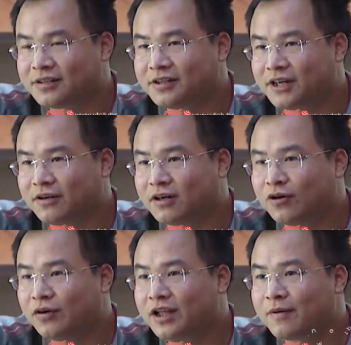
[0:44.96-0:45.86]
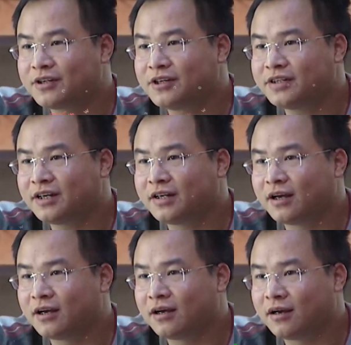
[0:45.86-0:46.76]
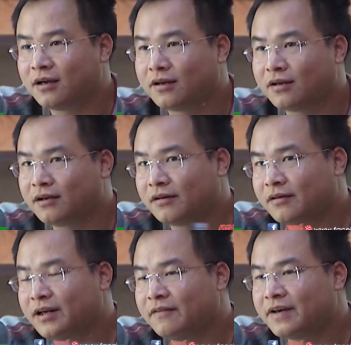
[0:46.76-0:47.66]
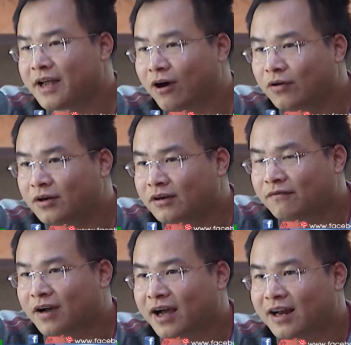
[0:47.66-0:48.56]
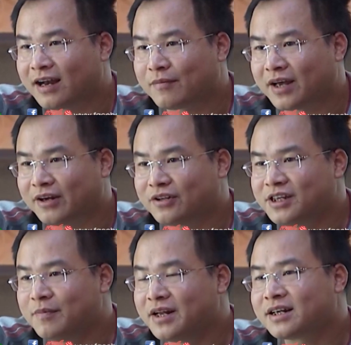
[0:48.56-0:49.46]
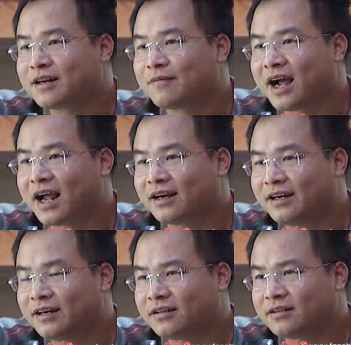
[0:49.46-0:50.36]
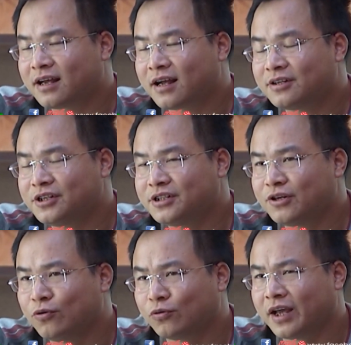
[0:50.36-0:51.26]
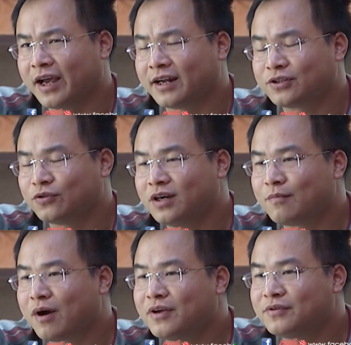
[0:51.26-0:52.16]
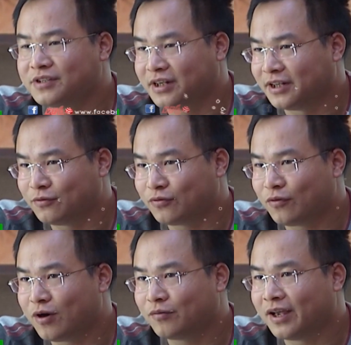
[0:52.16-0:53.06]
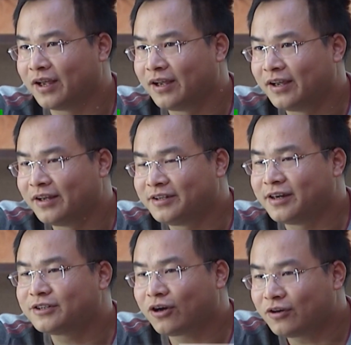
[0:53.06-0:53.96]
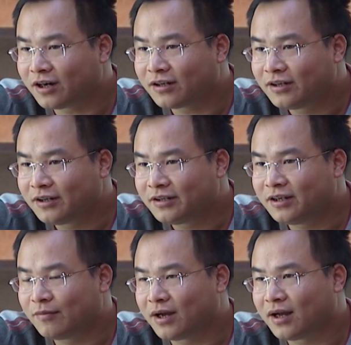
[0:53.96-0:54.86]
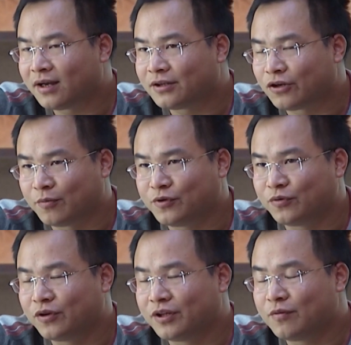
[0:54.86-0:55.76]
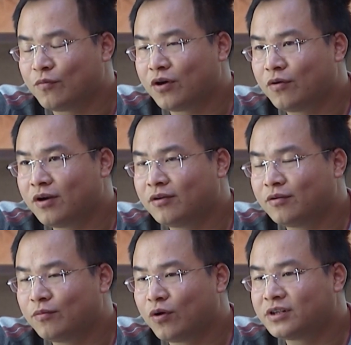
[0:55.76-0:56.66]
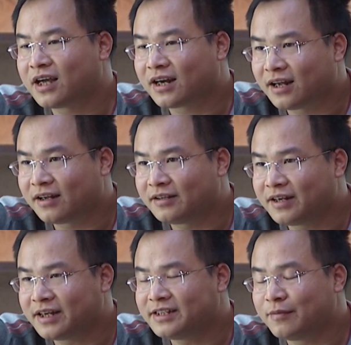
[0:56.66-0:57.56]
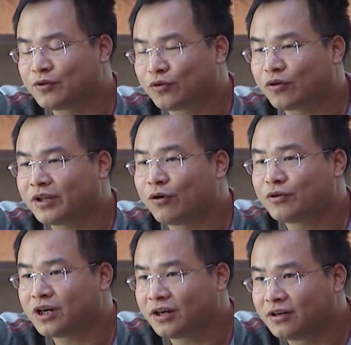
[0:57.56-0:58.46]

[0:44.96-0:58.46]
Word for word: chương trình là cái lối tiếp các chương trình ờ, đi với nhau và năm này nó chuyển biên sang năm khác nên là thực ra các chương trình cụ thể là số lượng bao nhiêu chương trình chúng tôi cũng không thể nhớ rõ được nhưng mà nhóm chúng tôi thì cũng luôn luôn muốn rằng là những cái gì mà chúng tôi có thể hỗ trợ